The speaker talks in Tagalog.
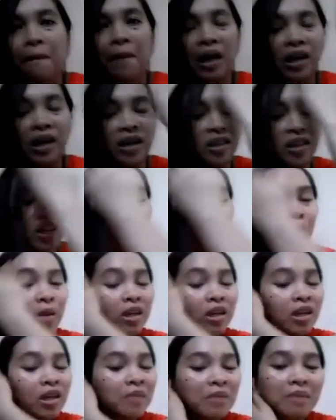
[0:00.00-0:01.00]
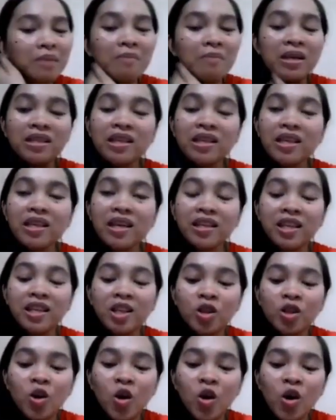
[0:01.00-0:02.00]
makita nyo man kaming masaya
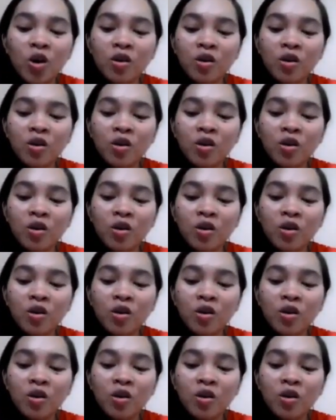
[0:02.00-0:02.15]
dito